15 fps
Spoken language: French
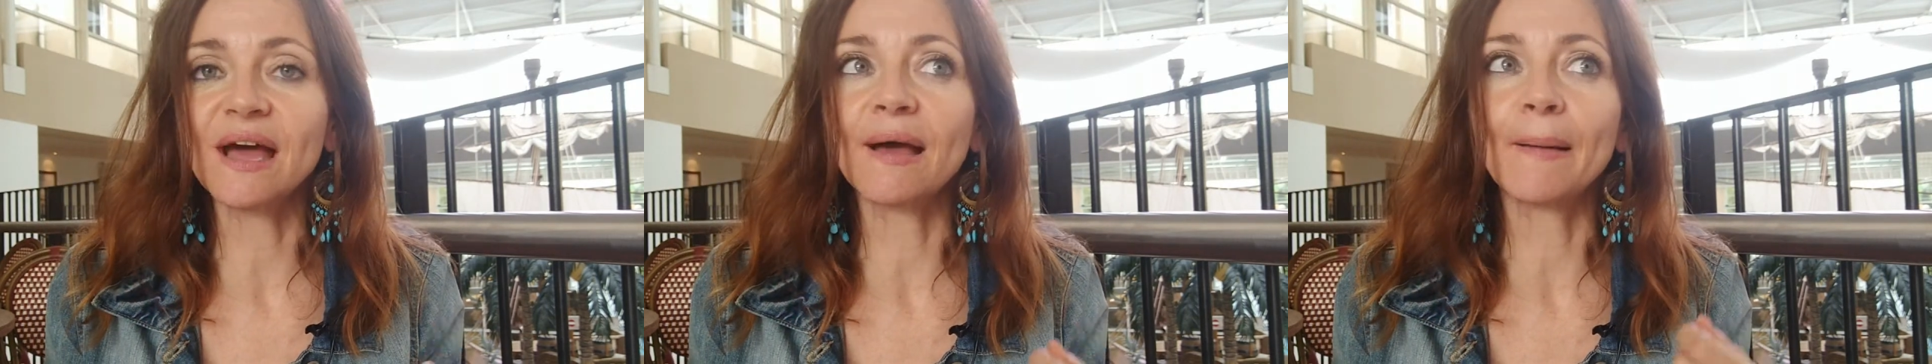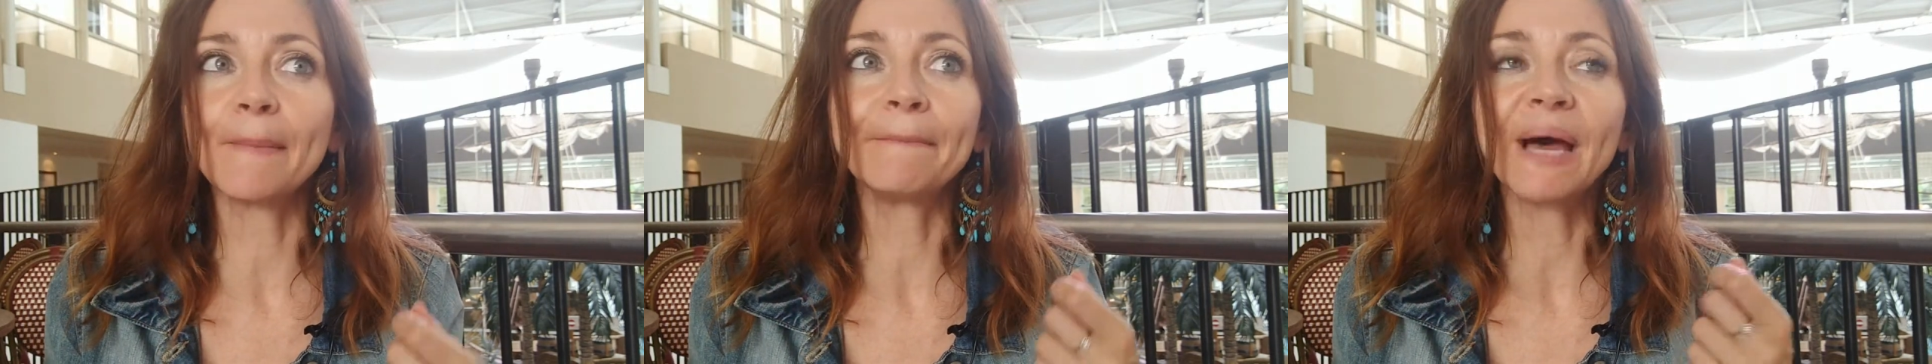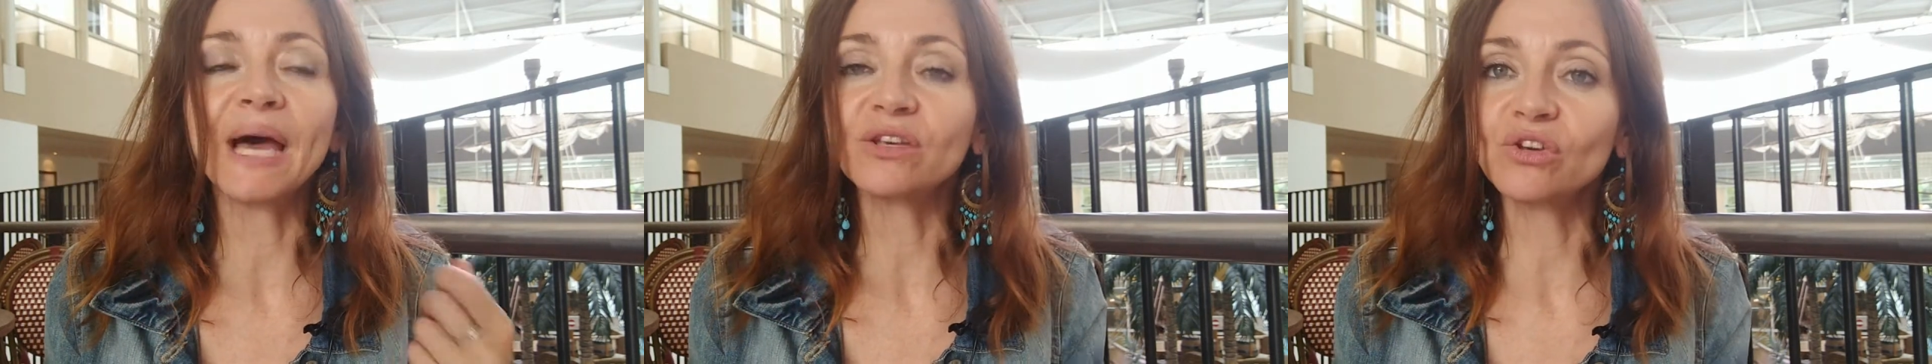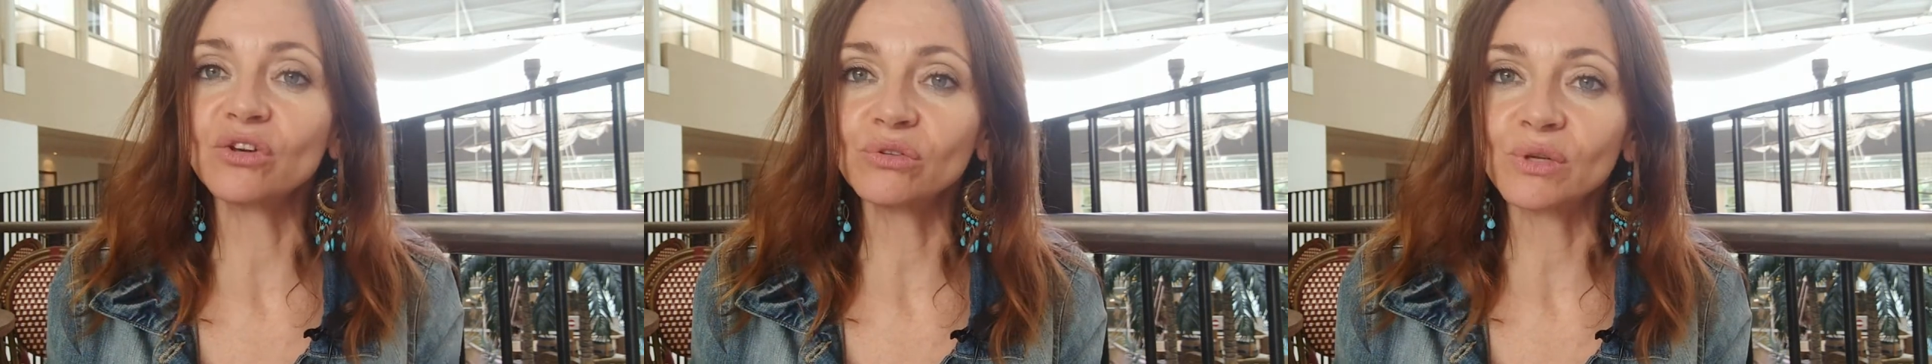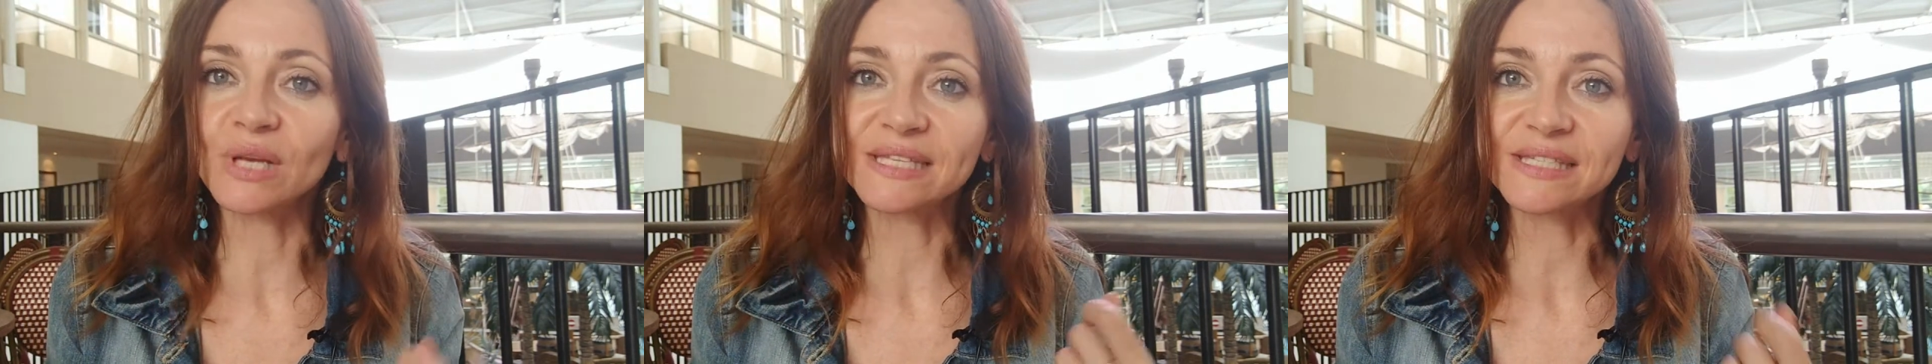un
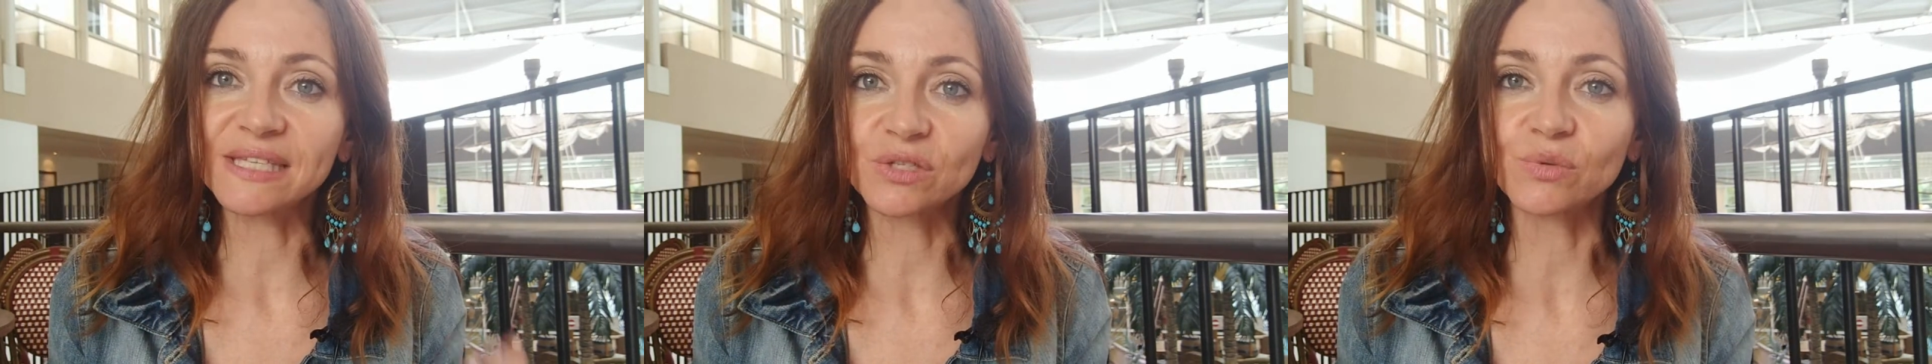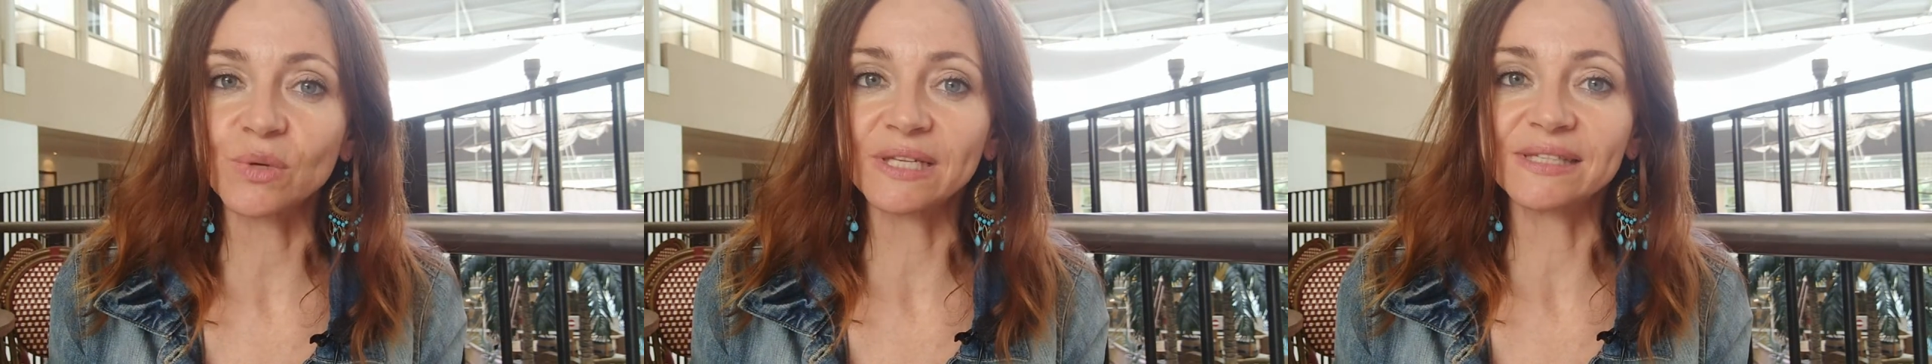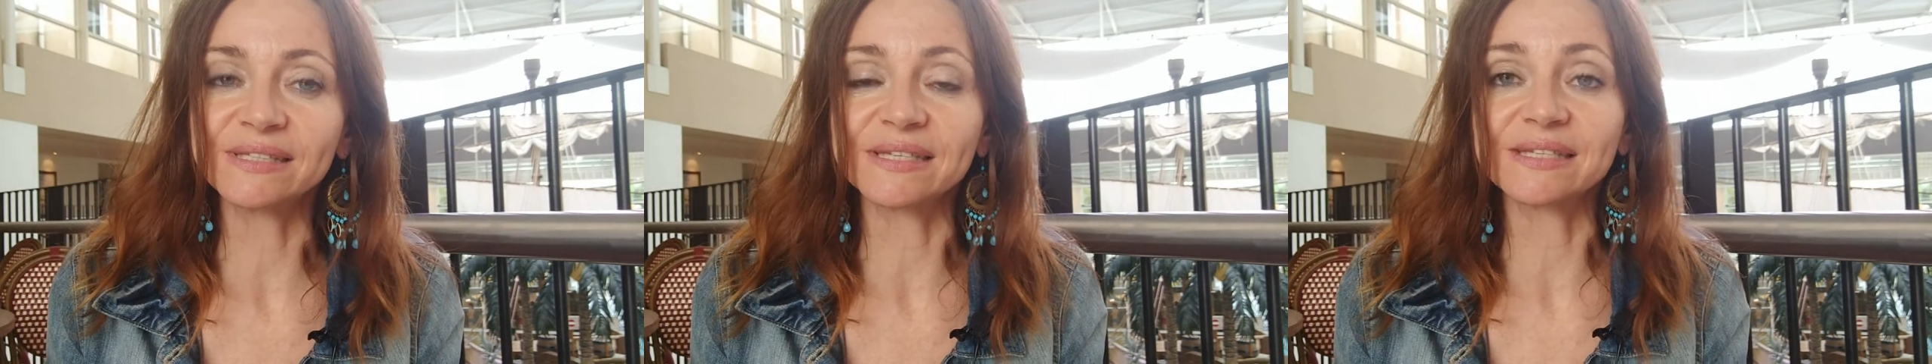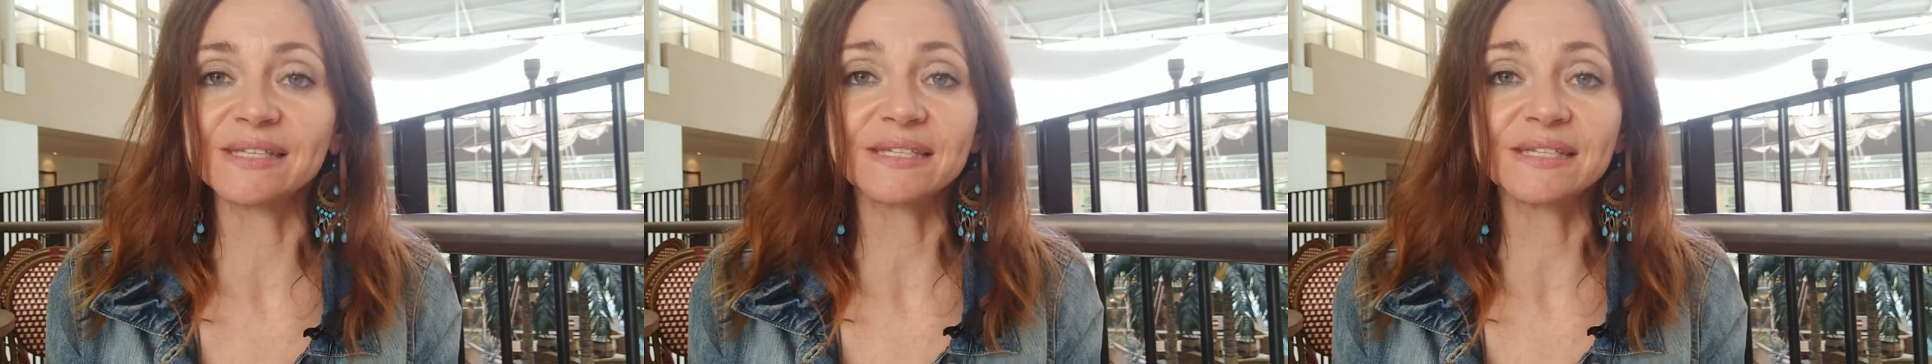marqueur de la sexualité.